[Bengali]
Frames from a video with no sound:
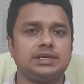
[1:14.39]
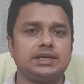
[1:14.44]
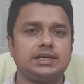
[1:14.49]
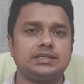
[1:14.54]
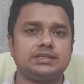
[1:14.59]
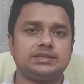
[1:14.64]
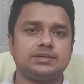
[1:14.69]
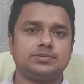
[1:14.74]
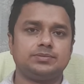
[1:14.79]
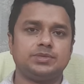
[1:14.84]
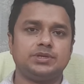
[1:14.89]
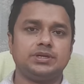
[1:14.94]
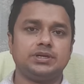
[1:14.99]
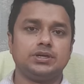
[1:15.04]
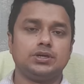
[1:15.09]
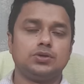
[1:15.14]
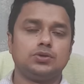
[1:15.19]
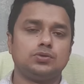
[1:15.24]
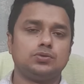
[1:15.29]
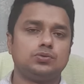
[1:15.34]
দেখা যাবে
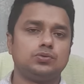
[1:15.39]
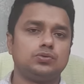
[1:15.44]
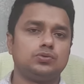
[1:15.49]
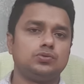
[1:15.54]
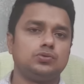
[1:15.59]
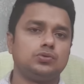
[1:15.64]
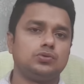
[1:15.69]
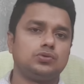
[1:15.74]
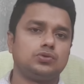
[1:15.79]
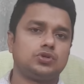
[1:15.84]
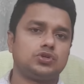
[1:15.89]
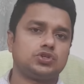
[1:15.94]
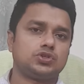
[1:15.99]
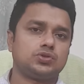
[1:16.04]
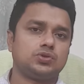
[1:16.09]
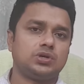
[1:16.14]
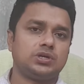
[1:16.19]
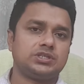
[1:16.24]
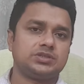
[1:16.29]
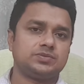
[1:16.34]
দুধগুলো নষ্ট
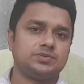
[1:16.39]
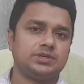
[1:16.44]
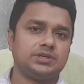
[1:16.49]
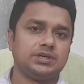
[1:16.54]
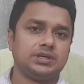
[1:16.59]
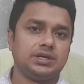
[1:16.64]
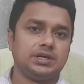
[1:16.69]
আসবে